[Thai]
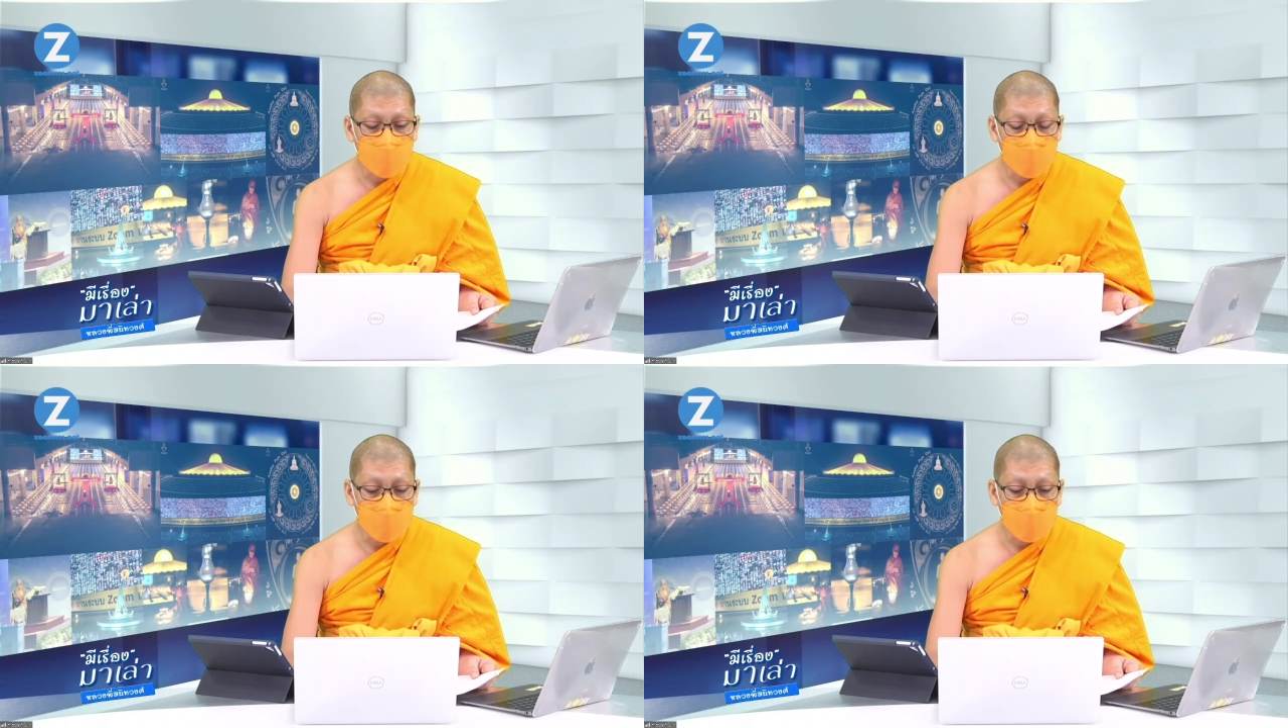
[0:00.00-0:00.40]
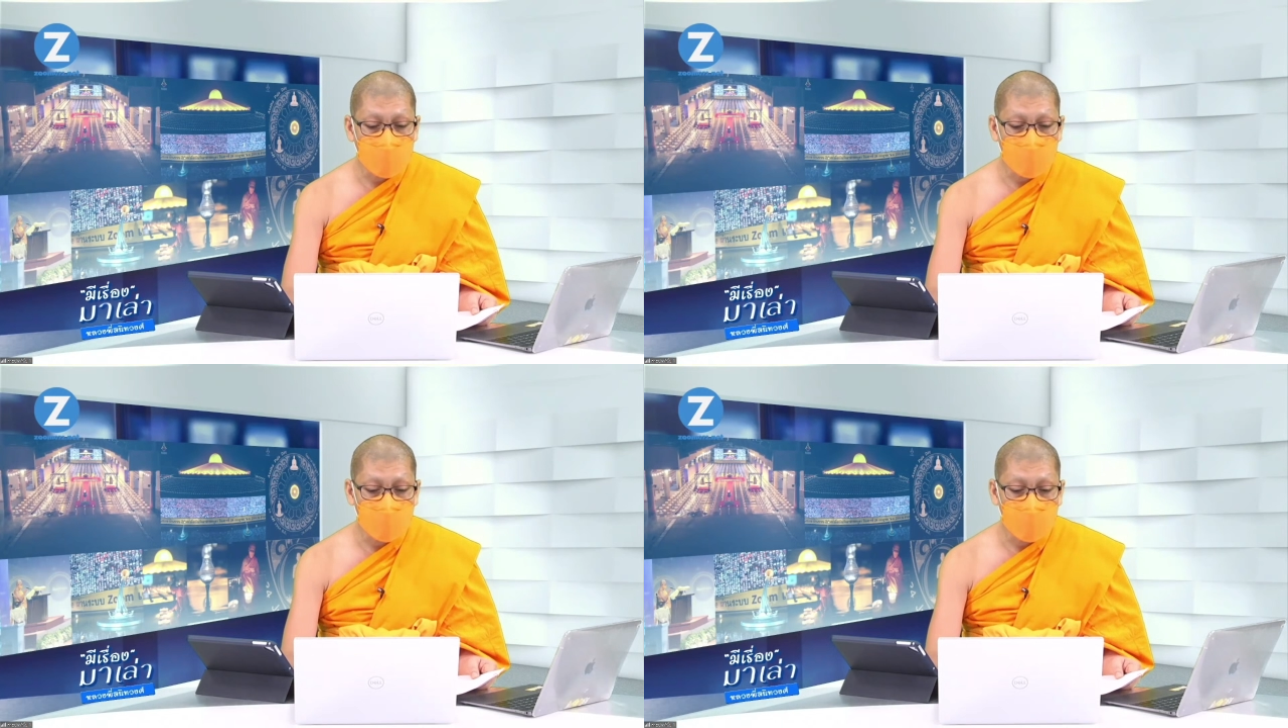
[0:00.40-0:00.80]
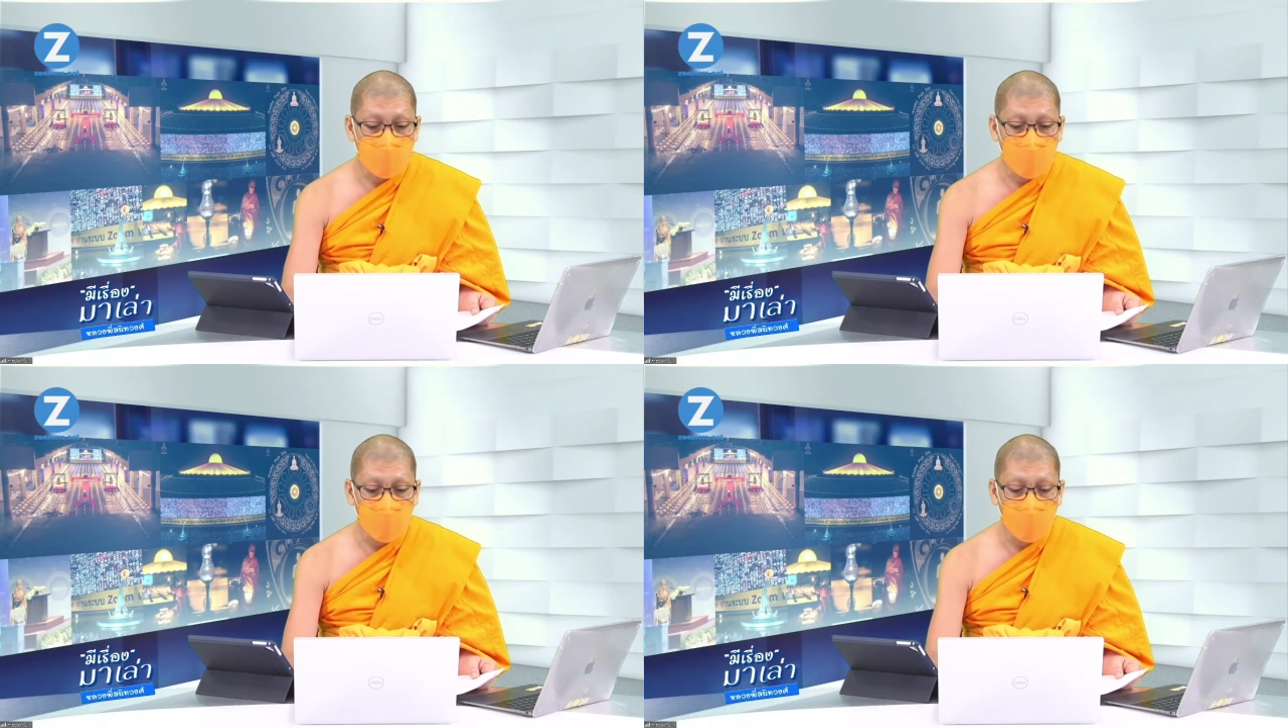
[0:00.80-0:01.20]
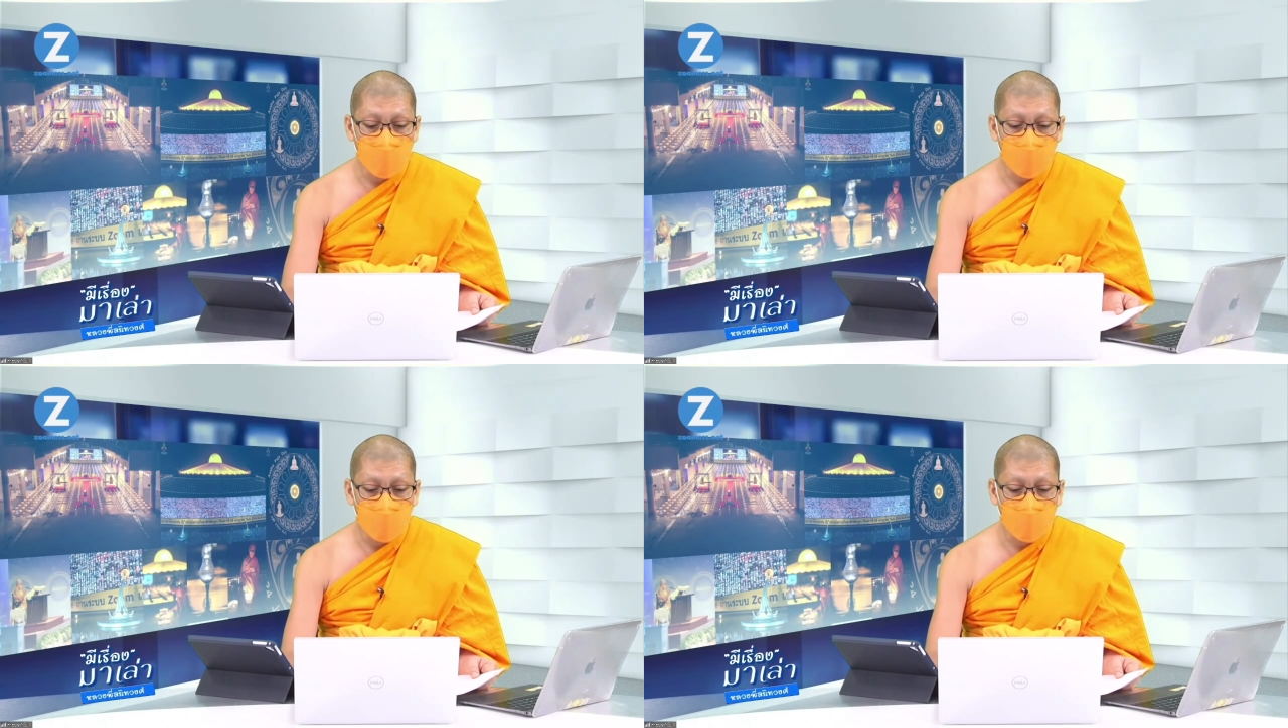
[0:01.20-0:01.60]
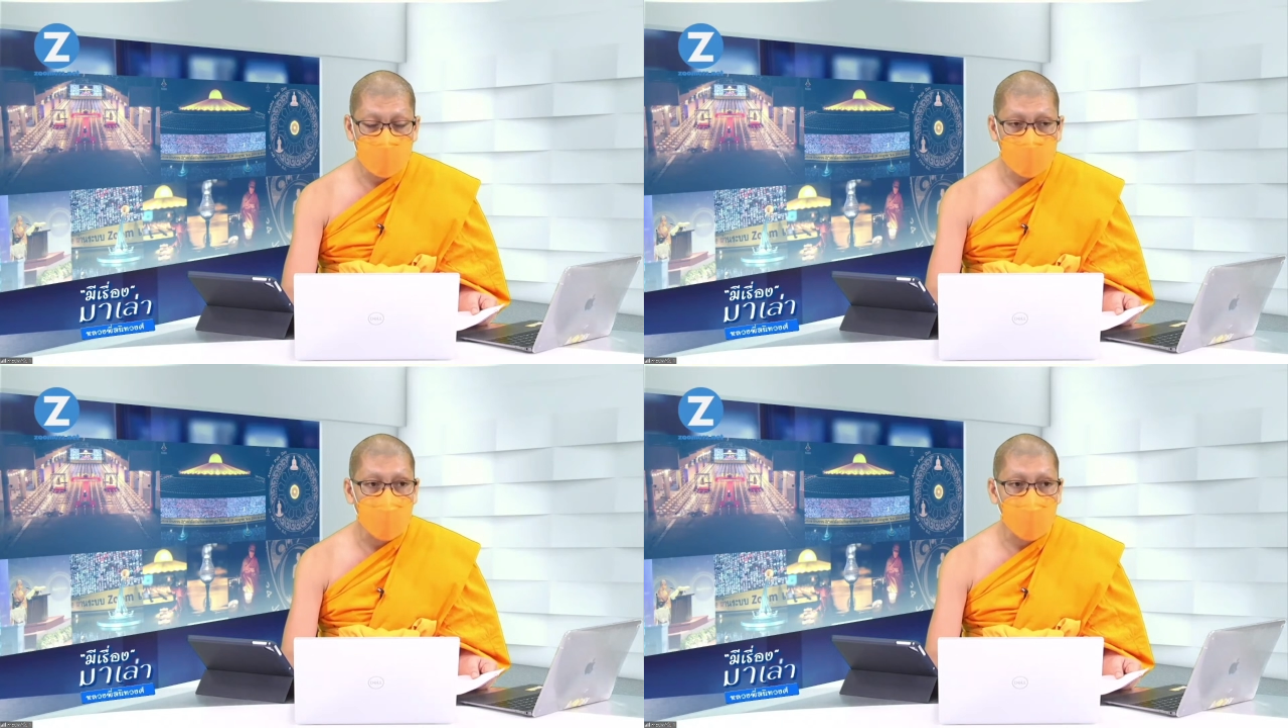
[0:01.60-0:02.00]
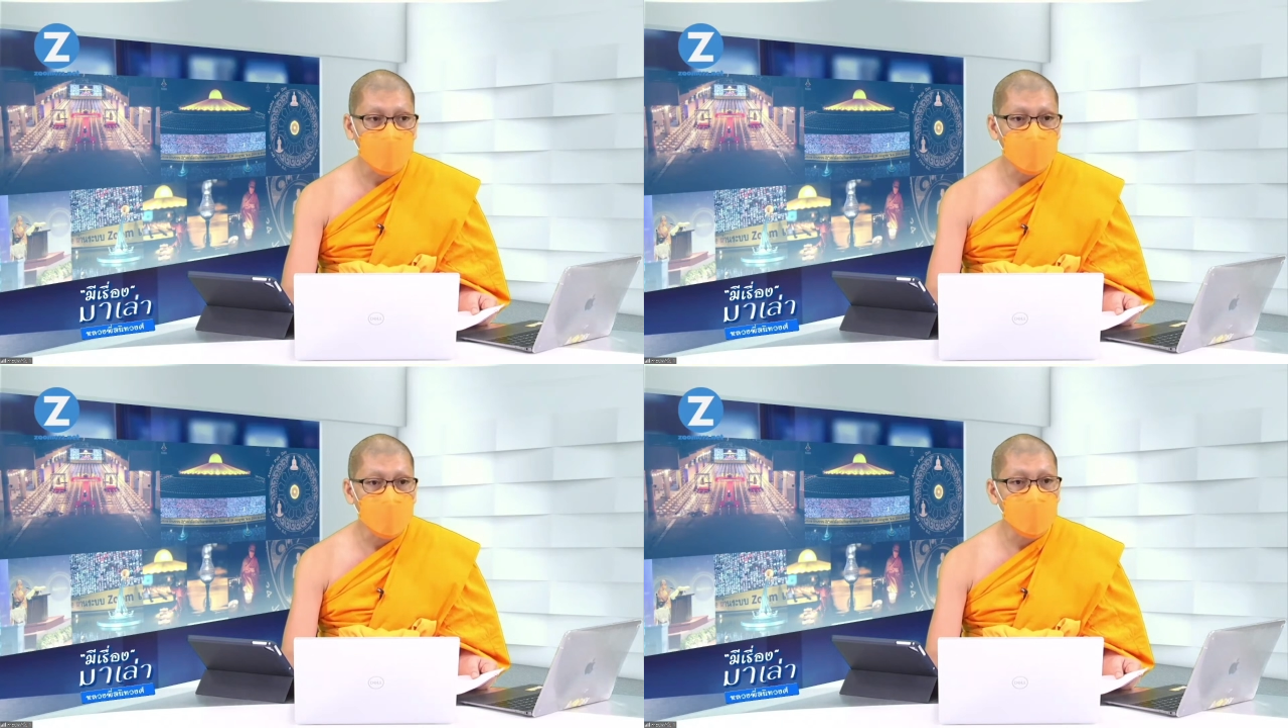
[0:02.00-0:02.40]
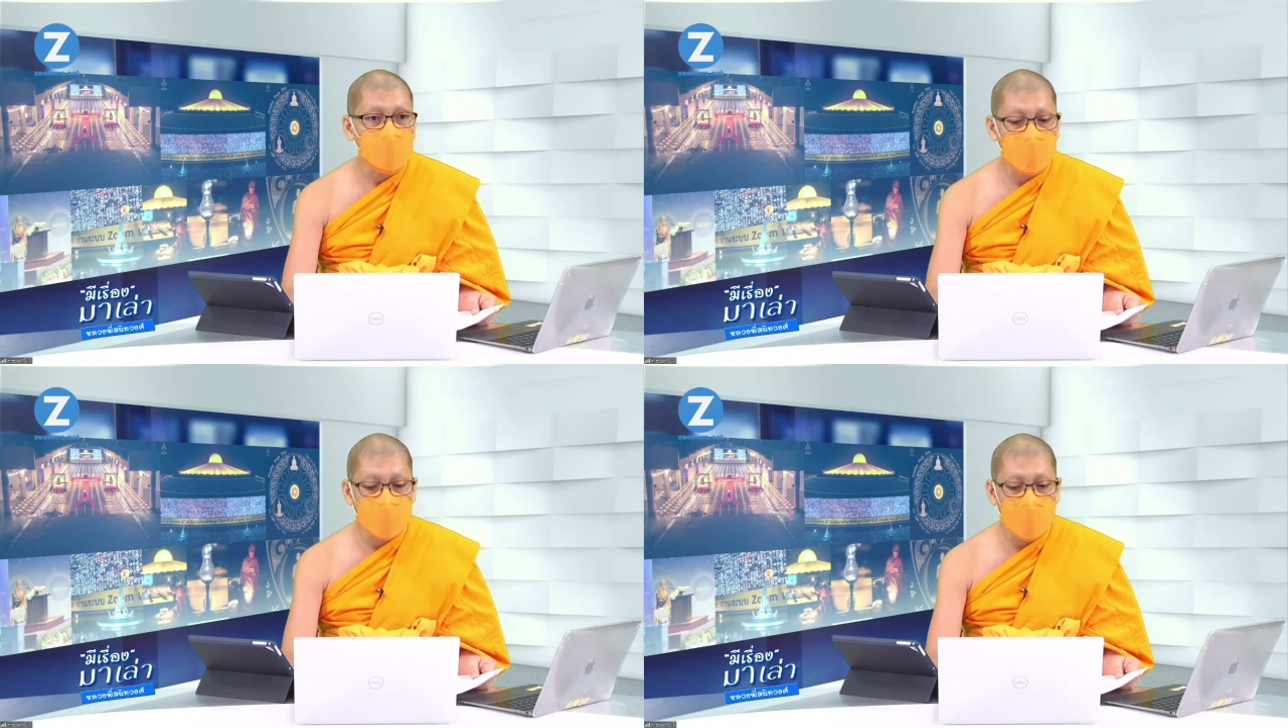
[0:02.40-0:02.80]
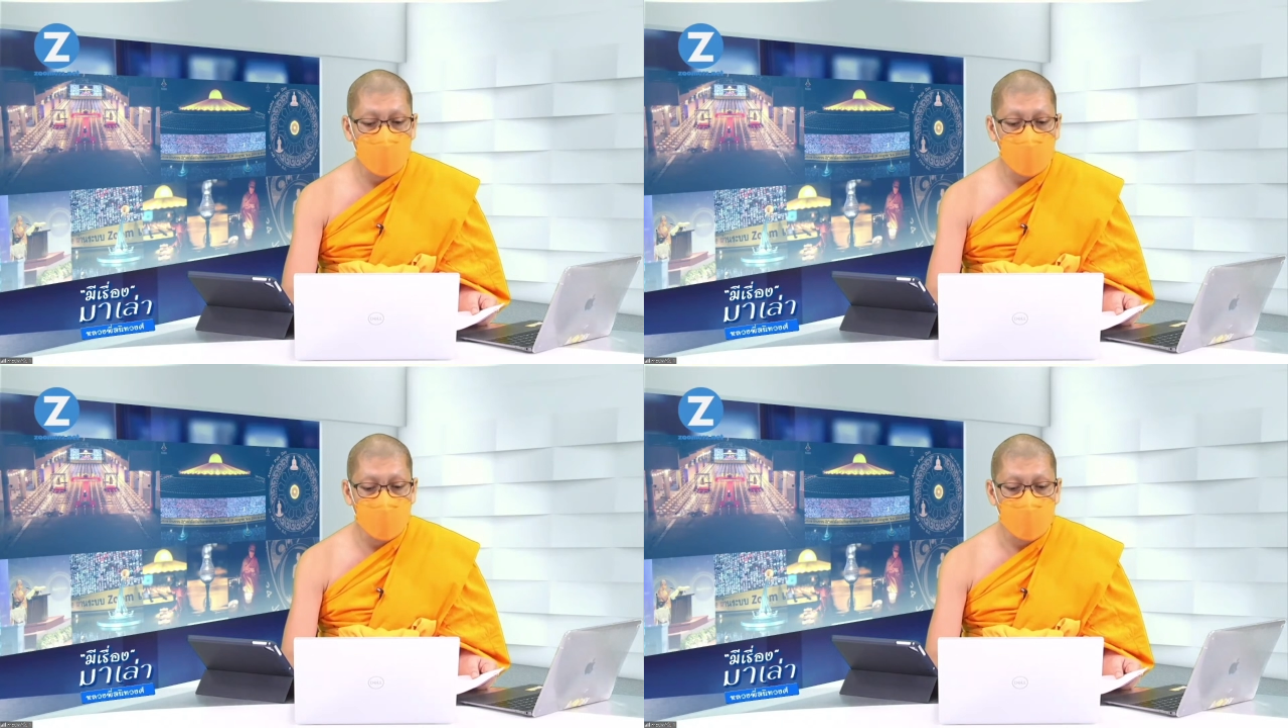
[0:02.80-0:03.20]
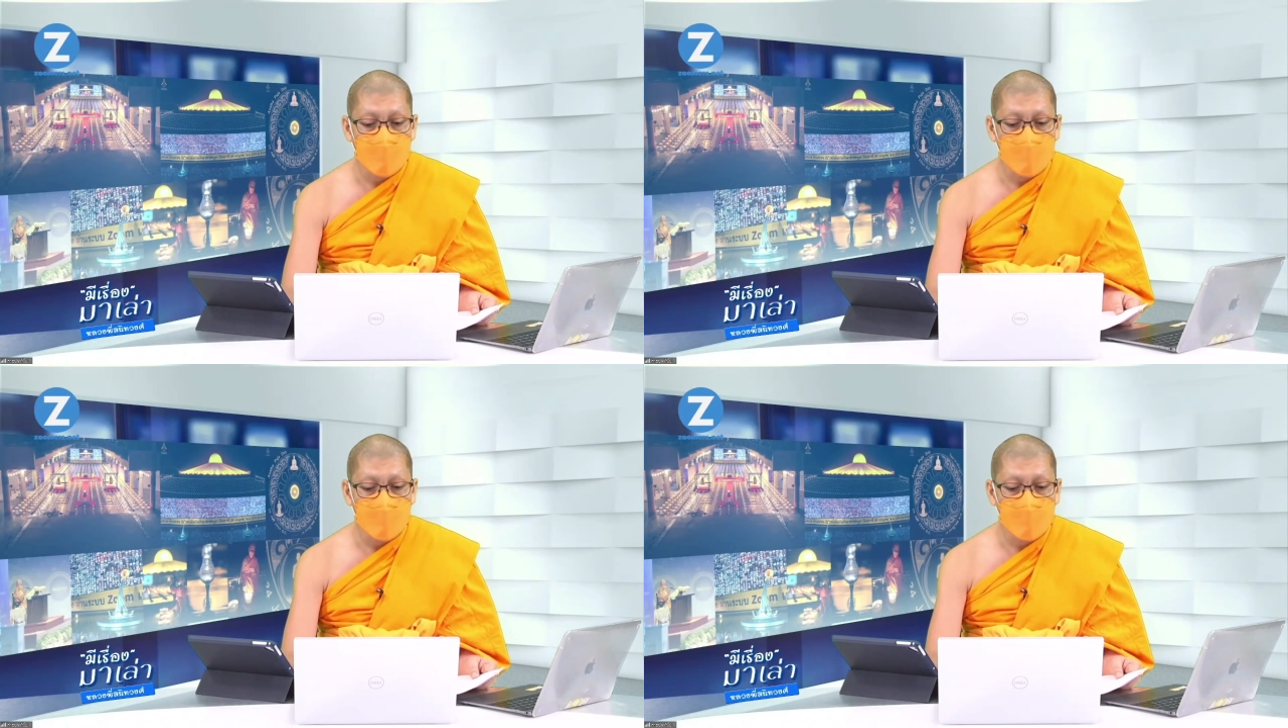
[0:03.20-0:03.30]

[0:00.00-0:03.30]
กลางหนึ่ง นครหลวง3โอ้เยอะแยะเลย